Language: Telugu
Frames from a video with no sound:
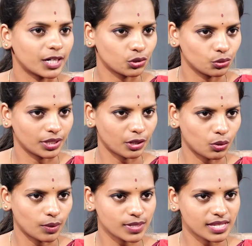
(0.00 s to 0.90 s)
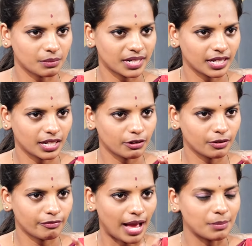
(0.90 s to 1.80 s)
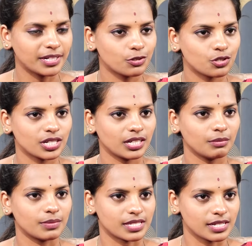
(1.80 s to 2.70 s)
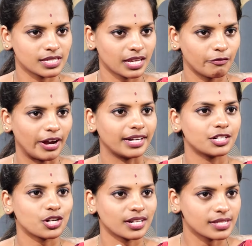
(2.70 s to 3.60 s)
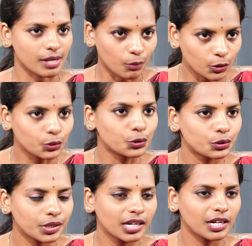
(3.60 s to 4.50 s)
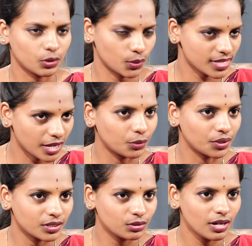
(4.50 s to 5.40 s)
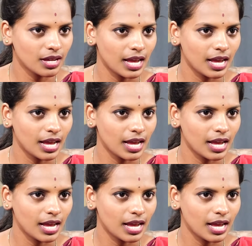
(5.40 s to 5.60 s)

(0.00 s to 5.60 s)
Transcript: పడుతూ ఉంటారు ఒక్కొక్కసారి మనకి ఫ్యామిలీ నుంచి బిజినెస్కి ఫైనాన్షియల్గా సపోర్ట్ ఉంటుంది ఇంకొకసారి ఉండదు